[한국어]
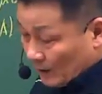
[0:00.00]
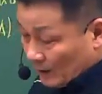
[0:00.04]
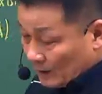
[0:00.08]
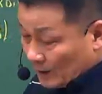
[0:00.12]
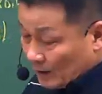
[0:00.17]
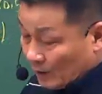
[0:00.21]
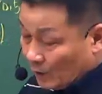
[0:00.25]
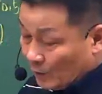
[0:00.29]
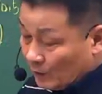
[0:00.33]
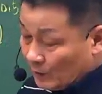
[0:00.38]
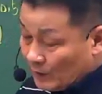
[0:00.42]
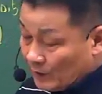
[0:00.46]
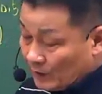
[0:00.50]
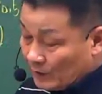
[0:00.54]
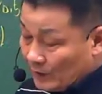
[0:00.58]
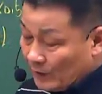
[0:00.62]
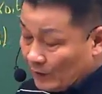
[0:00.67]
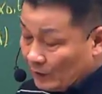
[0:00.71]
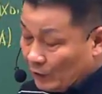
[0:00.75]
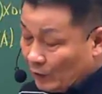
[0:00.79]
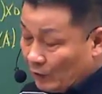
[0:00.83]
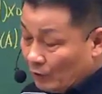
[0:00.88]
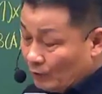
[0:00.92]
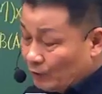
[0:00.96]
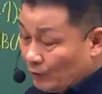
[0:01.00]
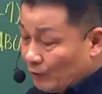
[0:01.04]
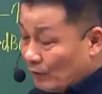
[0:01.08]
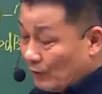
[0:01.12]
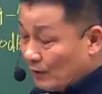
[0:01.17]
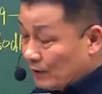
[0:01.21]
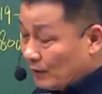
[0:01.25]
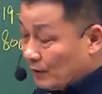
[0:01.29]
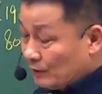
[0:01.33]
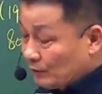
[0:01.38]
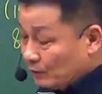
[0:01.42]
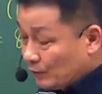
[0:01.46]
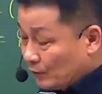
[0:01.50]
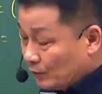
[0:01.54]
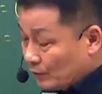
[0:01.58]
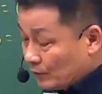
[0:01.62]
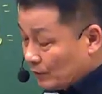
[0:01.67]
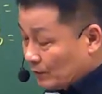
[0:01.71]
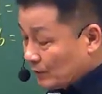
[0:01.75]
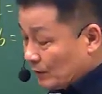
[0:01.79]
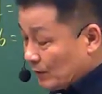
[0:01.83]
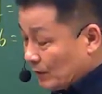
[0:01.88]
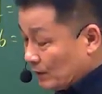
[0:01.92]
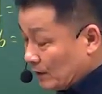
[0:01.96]
작업장 내 열 부하량을
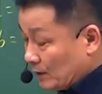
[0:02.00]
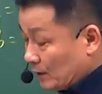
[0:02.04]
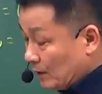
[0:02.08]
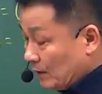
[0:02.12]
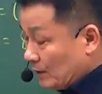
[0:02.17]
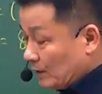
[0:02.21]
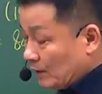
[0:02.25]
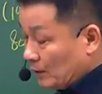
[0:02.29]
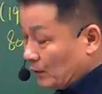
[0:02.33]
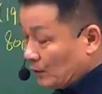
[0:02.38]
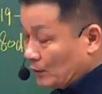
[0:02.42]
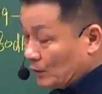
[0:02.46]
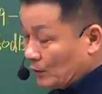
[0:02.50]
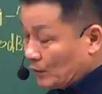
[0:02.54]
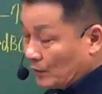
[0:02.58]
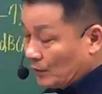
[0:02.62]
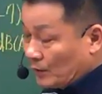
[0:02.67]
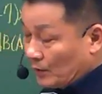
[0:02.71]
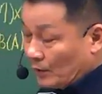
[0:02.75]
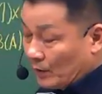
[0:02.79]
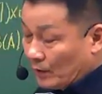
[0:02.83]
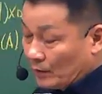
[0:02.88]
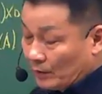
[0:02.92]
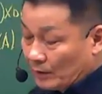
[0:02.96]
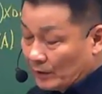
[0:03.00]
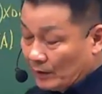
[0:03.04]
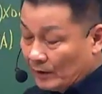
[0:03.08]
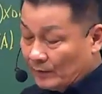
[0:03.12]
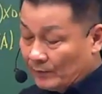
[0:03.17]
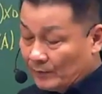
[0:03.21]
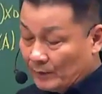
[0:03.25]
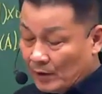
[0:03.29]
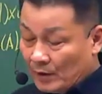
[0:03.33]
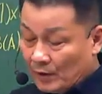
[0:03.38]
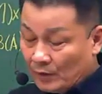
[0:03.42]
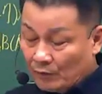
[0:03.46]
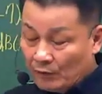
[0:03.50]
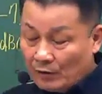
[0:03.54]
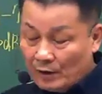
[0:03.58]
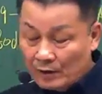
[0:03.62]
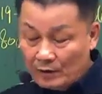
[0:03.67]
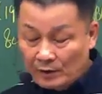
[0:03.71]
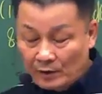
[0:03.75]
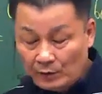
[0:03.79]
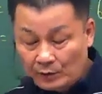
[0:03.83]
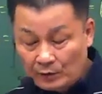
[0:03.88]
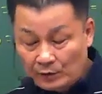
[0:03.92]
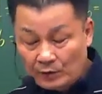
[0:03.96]
줬습니다. 시간당 5,000kcal,
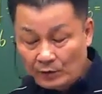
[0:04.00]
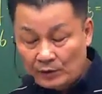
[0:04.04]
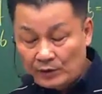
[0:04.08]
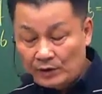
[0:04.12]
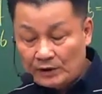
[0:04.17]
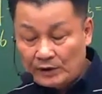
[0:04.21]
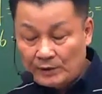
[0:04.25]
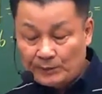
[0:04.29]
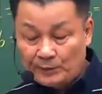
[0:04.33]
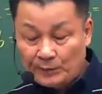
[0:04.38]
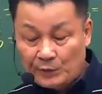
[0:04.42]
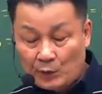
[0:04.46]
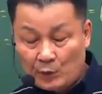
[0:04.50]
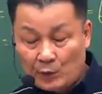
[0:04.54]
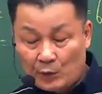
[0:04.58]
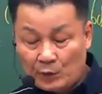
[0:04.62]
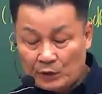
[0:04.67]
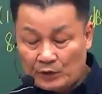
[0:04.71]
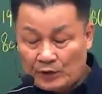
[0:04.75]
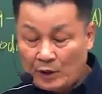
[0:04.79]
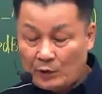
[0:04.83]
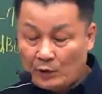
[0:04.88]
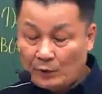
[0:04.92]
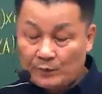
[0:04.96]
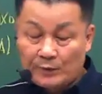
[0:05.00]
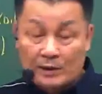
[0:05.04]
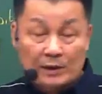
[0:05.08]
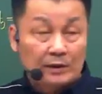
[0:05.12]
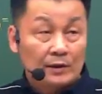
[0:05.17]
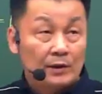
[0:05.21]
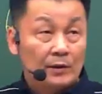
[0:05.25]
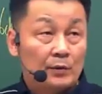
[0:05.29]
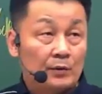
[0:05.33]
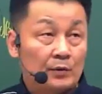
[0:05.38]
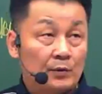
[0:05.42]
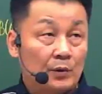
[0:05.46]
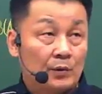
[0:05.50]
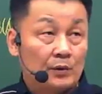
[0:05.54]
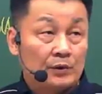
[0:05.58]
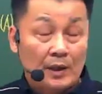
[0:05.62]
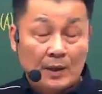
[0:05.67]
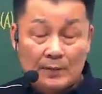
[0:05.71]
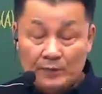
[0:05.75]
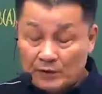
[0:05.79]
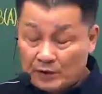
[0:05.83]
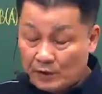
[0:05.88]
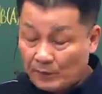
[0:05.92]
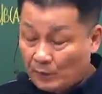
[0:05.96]
외계 온도 20도, 작업장 내 온도
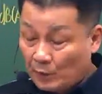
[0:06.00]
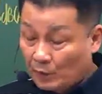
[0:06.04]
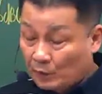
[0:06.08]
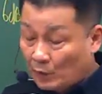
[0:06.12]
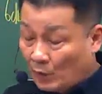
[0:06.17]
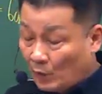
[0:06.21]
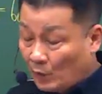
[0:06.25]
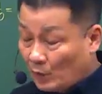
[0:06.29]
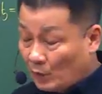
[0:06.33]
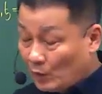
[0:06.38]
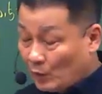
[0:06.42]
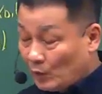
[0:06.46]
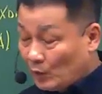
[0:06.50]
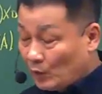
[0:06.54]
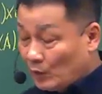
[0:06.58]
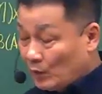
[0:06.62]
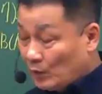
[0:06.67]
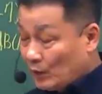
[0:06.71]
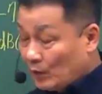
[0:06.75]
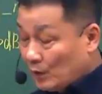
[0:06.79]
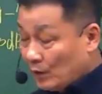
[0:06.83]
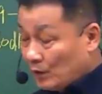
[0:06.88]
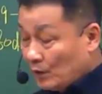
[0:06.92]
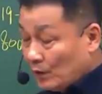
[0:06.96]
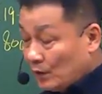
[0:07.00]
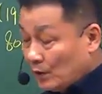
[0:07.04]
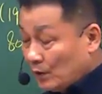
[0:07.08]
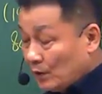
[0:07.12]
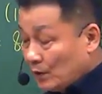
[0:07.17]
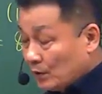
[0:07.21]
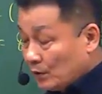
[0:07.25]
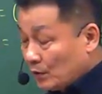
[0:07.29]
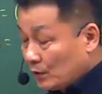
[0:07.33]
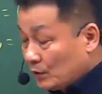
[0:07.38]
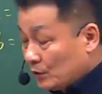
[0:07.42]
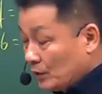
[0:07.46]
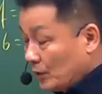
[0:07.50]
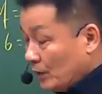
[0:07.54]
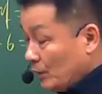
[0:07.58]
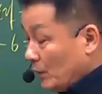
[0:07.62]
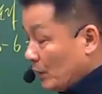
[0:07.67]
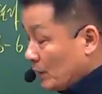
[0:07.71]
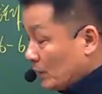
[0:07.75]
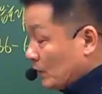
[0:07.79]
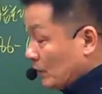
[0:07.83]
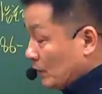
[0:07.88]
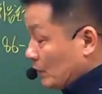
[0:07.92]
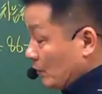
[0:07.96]
35도. 전체
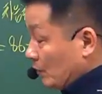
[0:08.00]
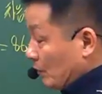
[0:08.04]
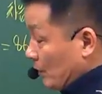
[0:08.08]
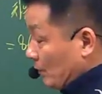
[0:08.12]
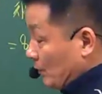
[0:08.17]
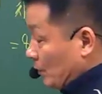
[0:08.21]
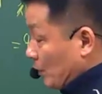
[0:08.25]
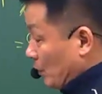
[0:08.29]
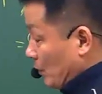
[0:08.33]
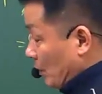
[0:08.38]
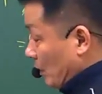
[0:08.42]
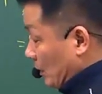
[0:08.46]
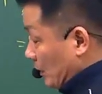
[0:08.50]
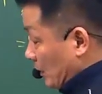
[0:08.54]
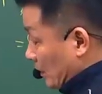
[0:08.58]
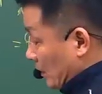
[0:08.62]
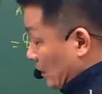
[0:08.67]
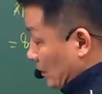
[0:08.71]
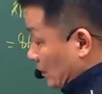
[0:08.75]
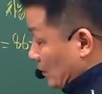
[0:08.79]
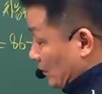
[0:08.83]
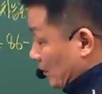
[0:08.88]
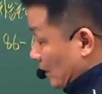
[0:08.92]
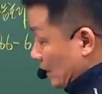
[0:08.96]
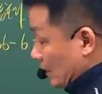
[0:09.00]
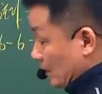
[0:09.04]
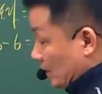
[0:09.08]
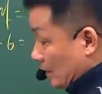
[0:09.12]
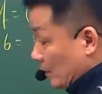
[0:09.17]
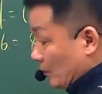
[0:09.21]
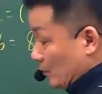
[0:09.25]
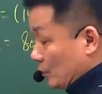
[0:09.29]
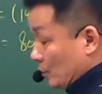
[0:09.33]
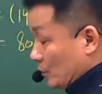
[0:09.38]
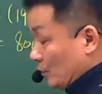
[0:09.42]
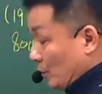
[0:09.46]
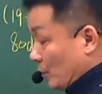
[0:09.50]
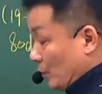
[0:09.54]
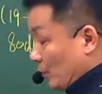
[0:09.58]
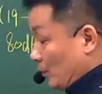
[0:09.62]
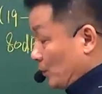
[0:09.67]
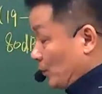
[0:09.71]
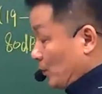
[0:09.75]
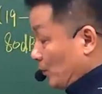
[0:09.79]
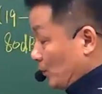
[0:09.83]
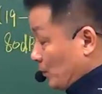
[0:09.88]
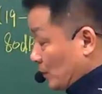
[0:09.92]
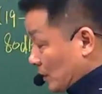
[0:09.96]
환기를 위한 필요 한기량을 메타 삼성품
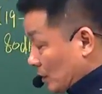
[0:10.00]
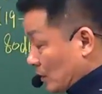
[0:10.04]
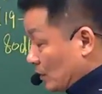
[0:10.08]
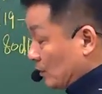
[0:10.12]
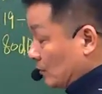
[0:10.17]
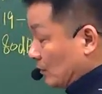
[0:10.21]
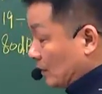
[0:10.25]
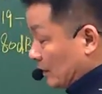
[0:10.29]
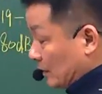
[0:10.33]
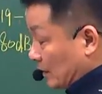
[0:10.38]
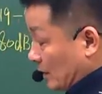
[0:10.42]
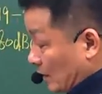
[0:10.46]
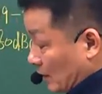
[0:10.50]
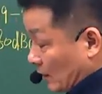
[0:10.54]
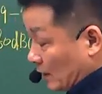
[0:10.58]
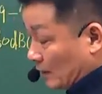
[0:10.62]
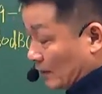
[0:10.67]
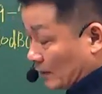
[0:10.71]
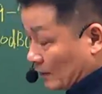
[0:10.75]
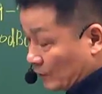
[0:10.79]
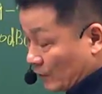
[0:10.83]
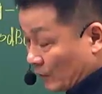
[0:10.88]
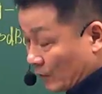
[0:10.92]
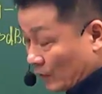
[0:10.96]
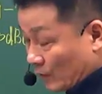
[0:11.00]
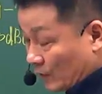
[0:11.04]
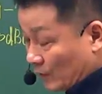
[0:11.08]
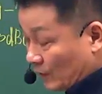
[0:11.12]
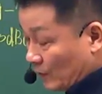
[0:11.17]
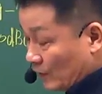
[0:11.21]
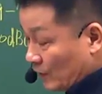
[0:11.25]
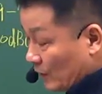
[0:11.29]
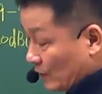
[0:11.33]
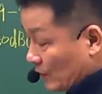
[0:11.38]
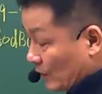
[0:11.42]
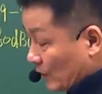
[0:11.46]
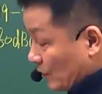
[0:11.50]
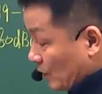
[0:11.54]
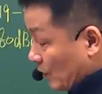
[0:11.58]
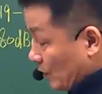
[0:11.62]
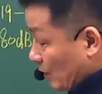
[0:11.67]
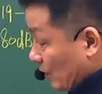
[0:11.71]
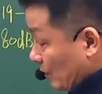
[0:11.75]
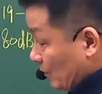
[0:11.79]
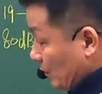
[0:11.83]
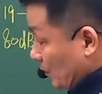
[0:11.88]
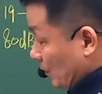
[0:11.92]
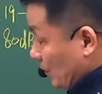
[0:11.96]
민으로 계산하라 그래서
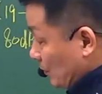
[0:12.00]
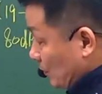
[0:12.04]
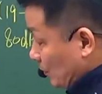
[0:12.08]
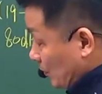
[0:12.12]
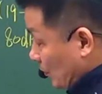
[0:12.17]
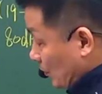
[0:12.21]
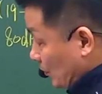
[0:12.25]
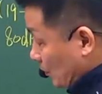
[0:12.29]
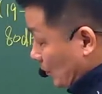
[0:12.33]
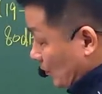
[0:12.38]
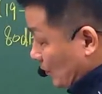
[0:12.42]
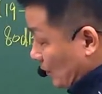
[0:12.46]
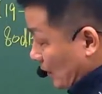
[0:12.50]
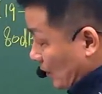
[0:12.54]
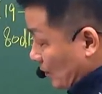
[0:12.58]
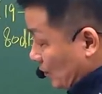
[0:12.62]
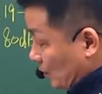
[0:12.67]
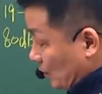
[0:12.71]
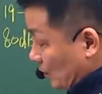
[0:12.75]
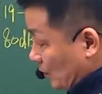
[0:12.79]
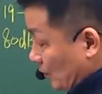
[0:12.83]
정합 비율은 0.3을